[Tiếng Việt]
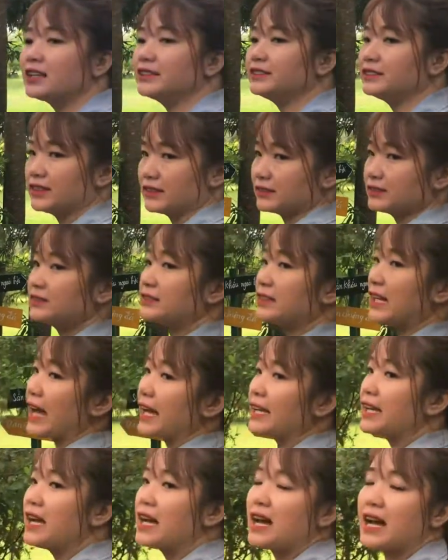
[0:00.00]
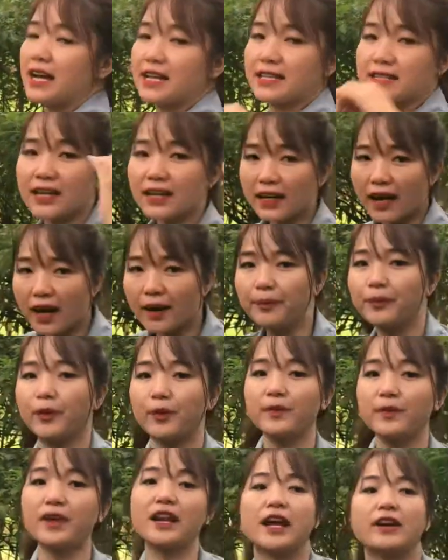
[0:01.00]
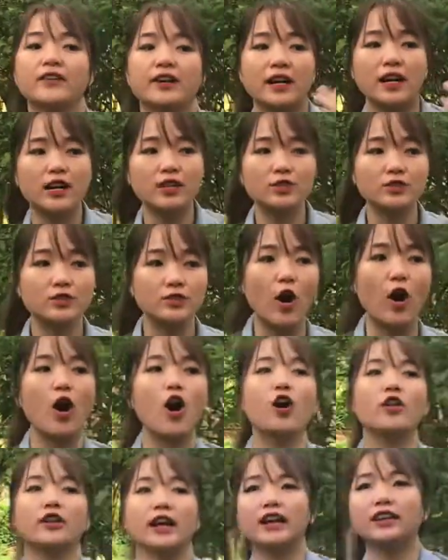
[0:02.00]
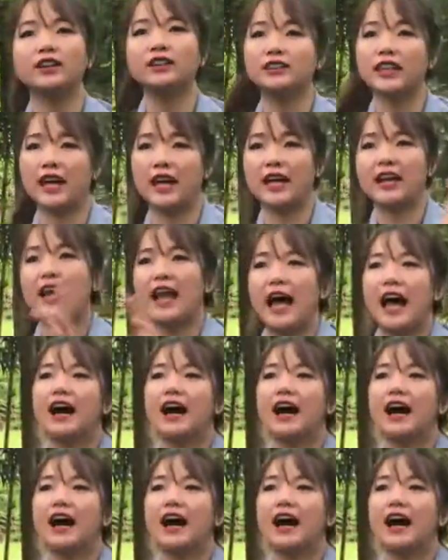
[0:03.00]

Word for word: những cái à, setup cũng như là rehearsal Để có thể là